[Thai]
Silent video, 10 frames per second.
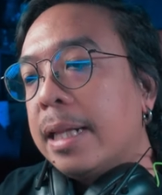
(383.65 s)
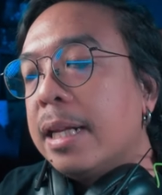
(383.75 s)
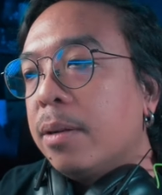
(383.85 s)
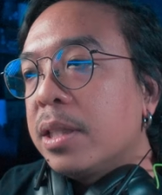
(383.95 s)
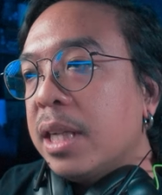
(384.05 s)
เอ
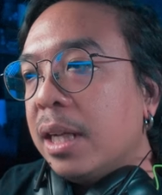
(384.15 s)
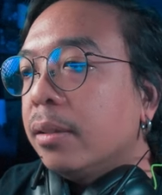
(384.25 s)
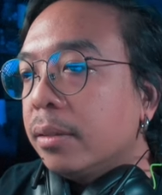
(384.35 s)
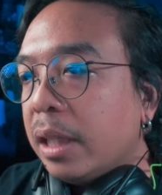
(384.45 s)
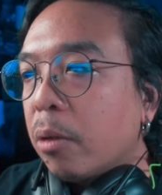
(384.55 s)
อเพราะฉะนั้น
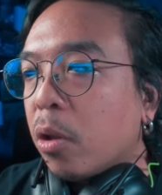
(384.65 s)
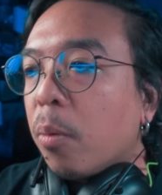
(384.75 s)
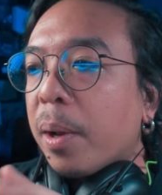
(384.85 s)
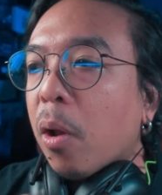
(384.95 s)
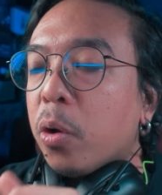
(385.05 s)
เดี๋ยวต้อง
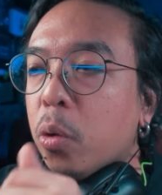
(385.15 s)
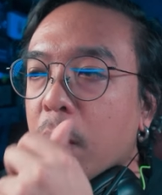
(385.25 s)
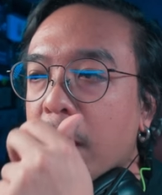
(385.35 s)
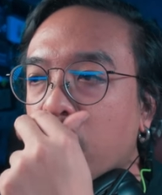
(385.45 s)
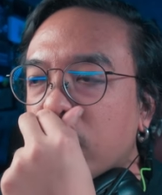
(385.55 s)
ไปรอดู
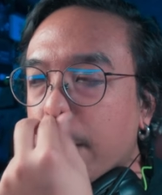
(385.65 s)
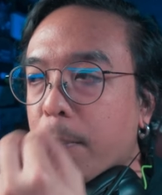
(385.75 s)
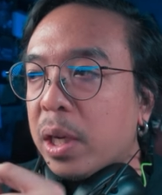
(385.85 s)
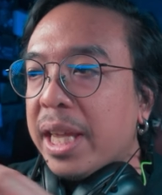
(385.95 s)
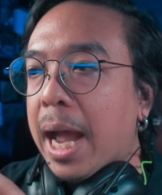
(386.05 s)
ว่าเขาจะ
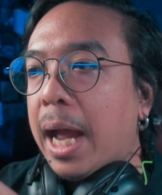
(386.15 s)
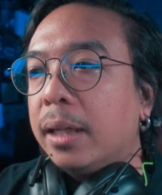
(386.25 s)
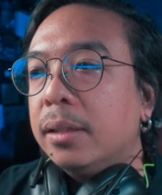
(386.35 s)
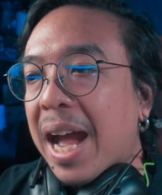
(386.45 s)
บริหาร